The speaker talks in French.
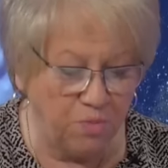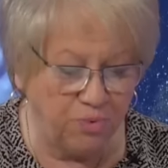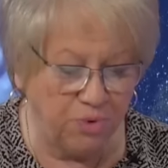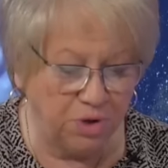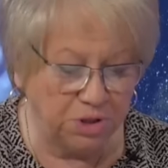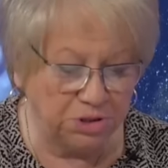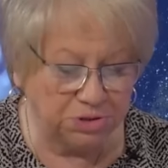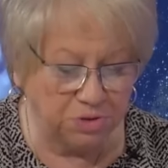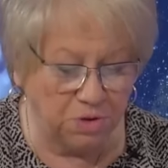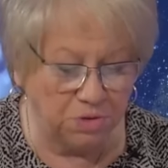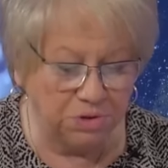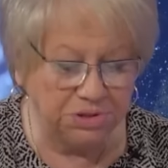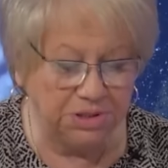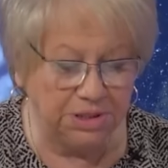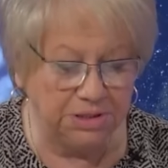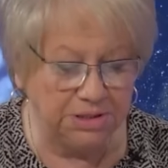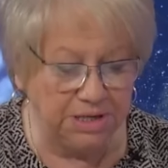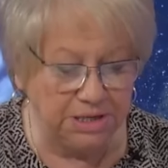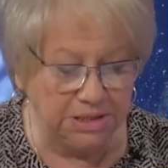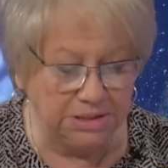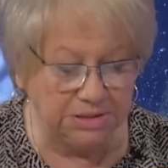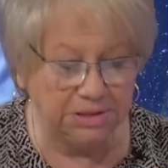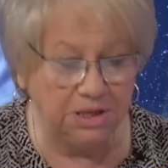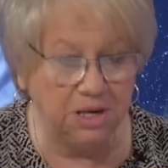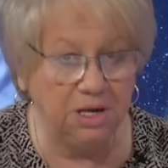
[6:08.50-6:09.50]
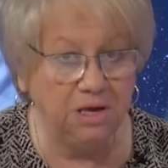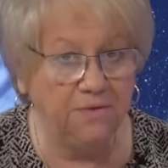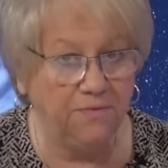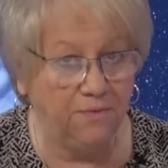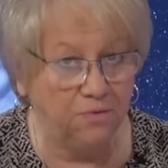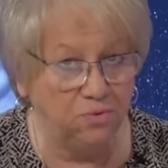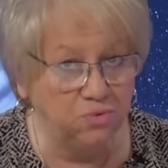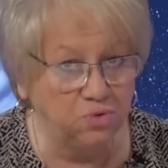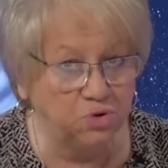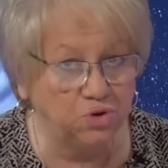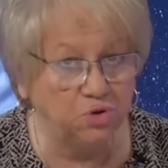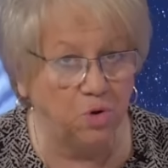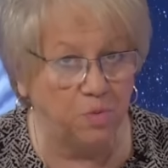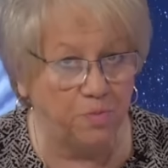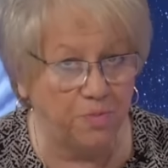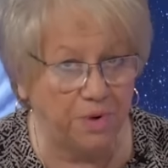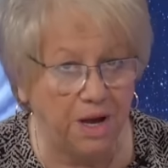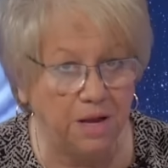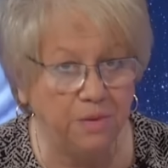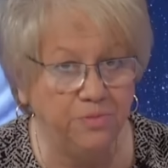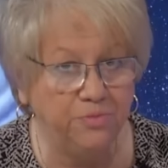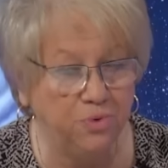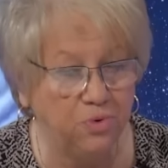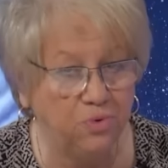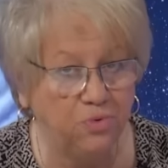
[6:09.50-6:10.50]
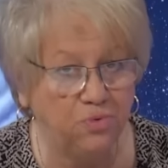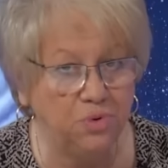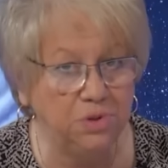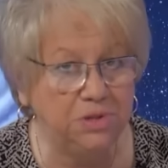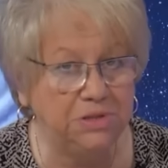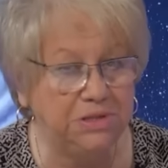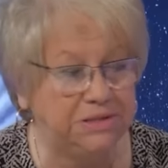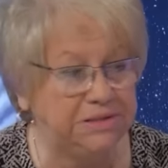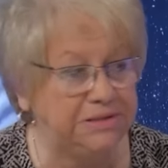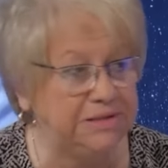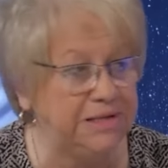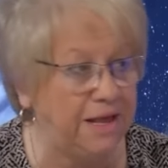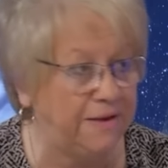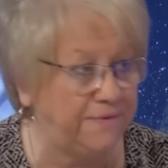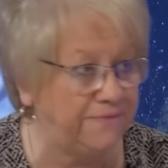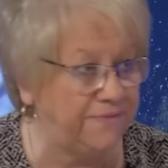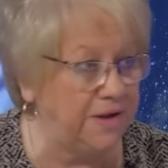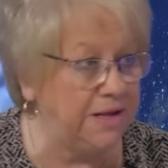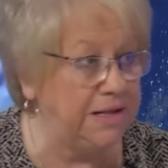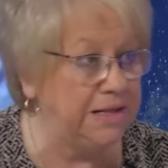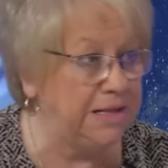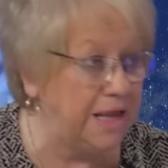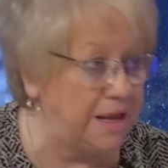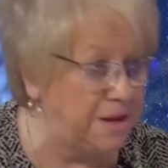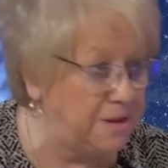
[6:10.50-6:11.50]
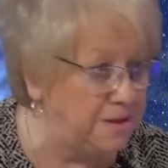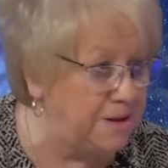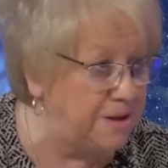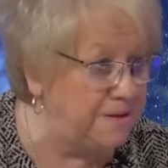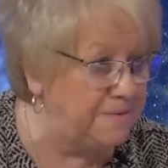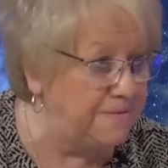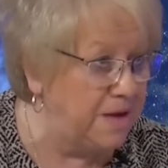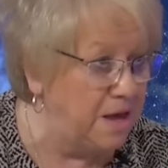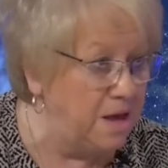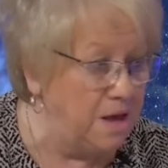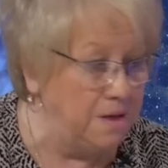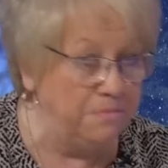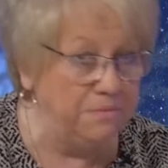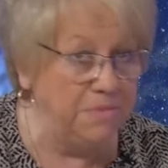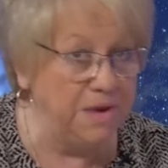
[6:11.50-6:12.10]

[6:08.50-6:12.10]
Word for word: poisson, c'est des signes qui vont nous surprendre beaucoup d'ici la fin de l'année. Ah